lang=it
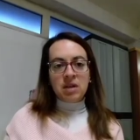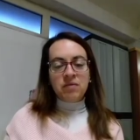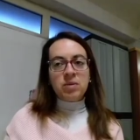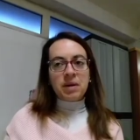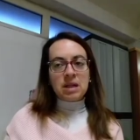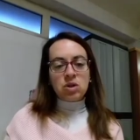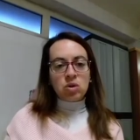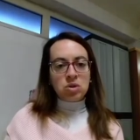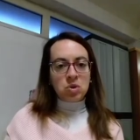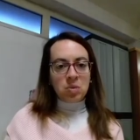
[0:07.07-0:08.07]
Vi
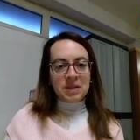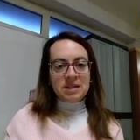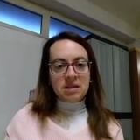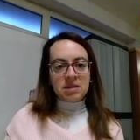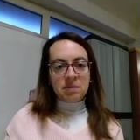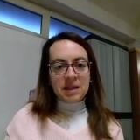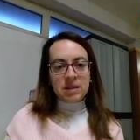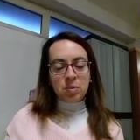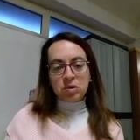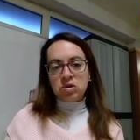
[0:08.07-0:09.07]
parlerò di come i
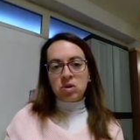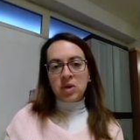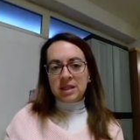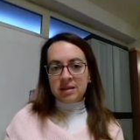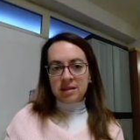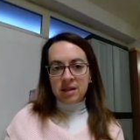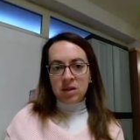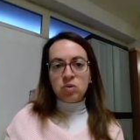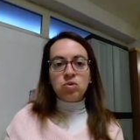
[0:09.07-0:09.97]
sentimenti possano essere